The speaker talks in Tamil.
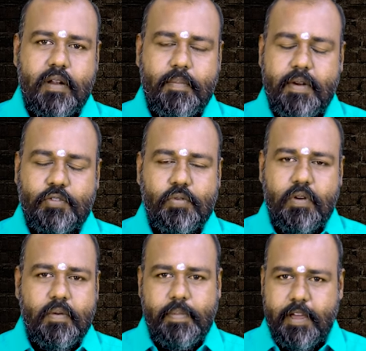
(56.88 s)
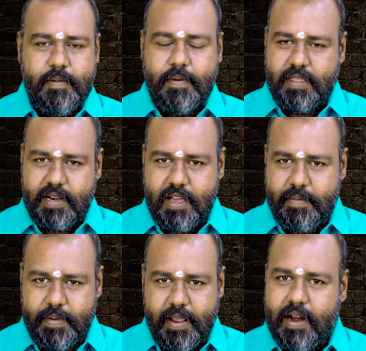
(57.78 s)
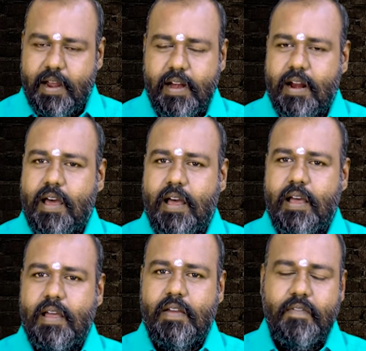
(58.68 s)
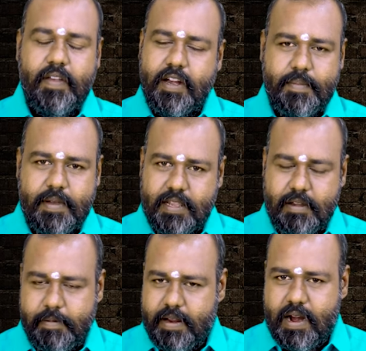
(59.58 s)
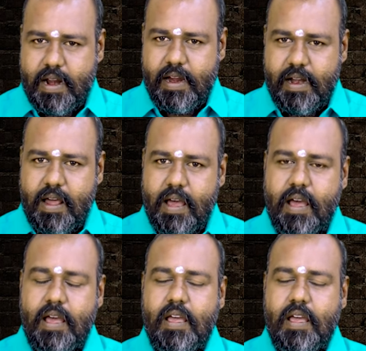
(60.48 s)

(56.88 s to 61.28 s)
நம்ம என்ன சொல்லுவோம் பேரை மாற்றினா பெரிய ஆள் ஆகிடலாம் வீட்டை மாற்றினா பெரிய ஆள் ஆகிடலாம்